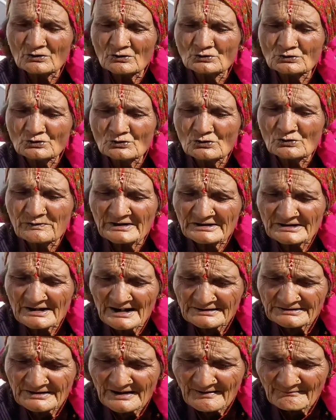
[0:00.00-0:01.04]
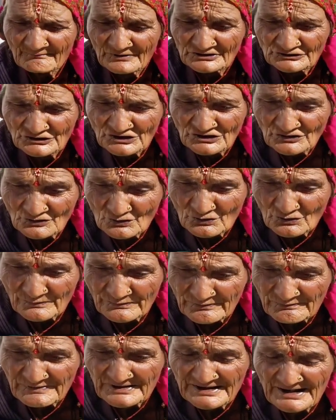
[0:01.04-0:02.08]
उनको भगा दिया मंत्री को
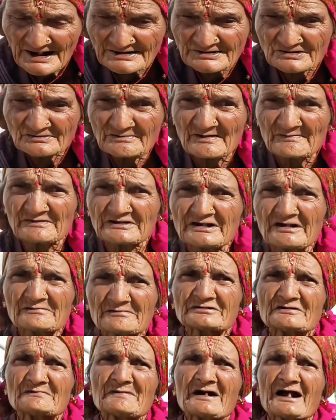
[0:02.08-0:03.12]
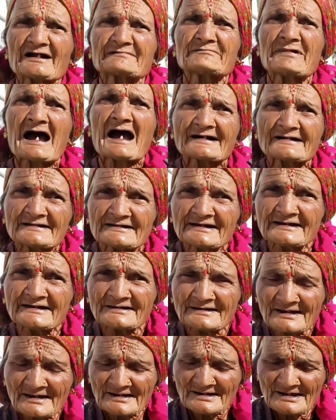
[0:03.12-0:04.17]
भी भगा सब अपने अपने बात भाग गए
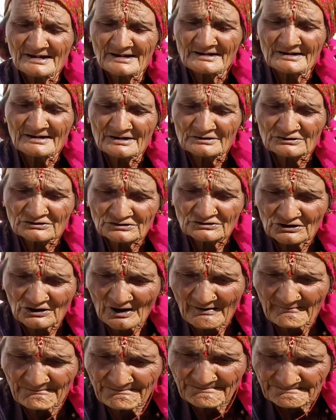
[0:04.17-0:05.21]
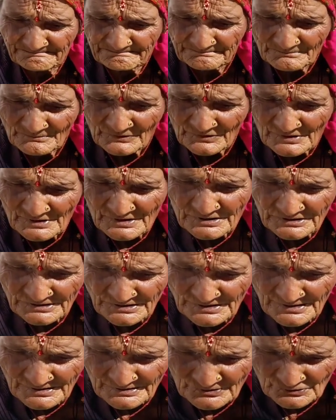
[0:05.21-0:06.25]

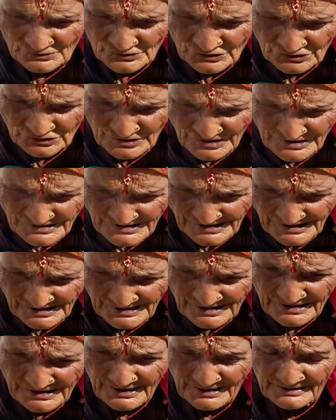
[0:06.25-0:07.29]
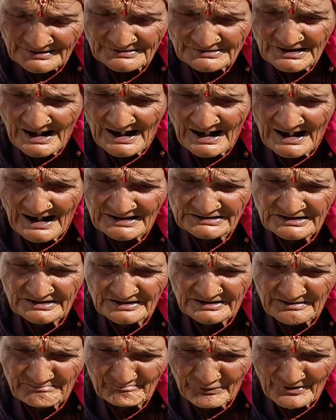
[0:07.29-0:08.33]
तब उस दिन से आज
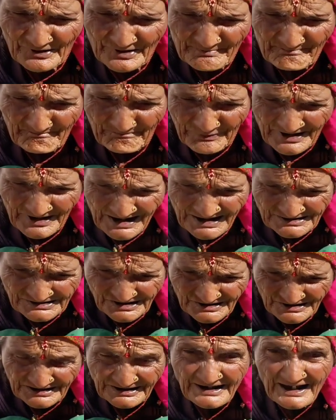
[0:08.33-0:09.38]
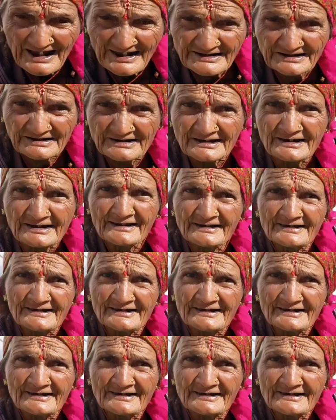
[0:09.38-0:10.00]
तक परंपरा चली आ रही